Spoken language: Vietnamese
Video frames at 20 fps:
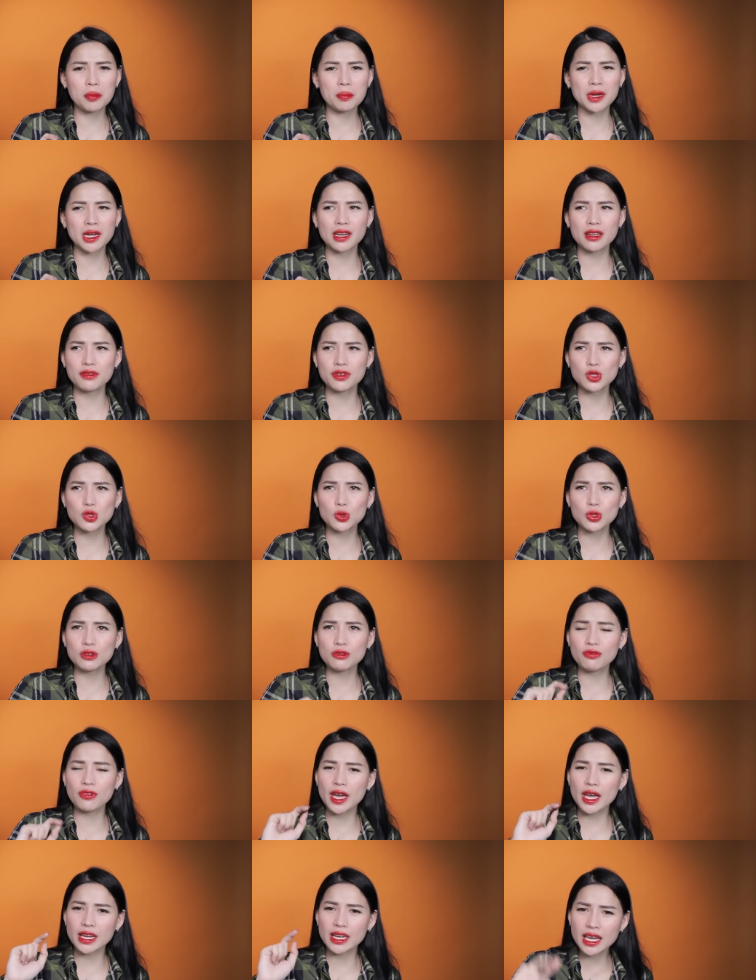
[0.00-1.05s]
Mình lấy ví dụ như
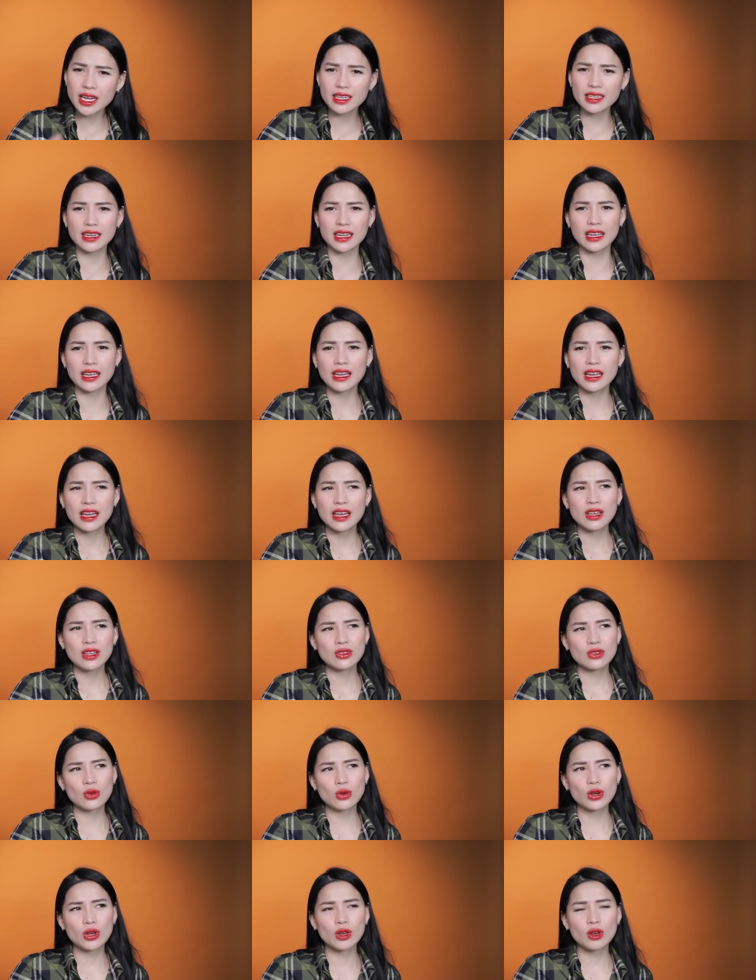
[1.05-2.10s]
Vegix này,
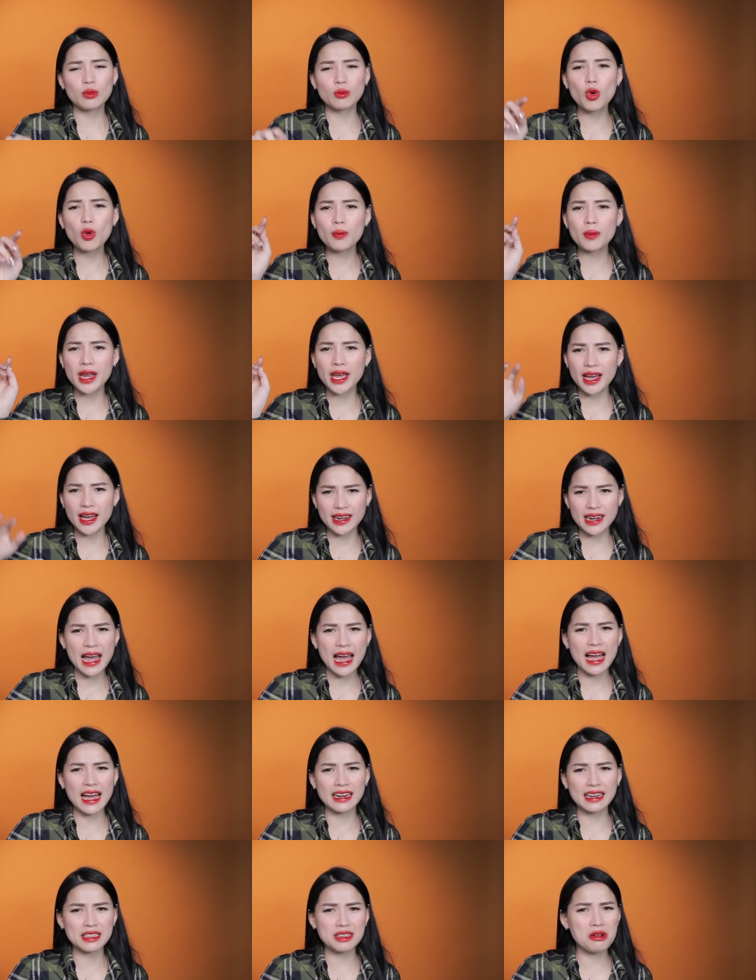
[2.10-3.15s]
rồi
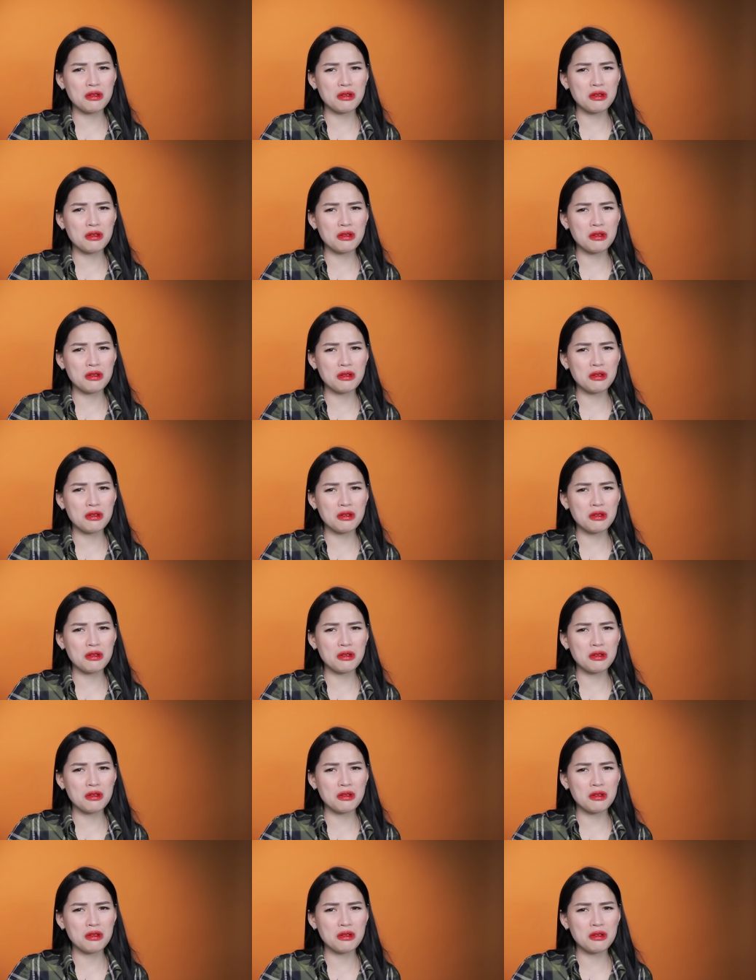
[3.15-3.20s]
Bomdeada này,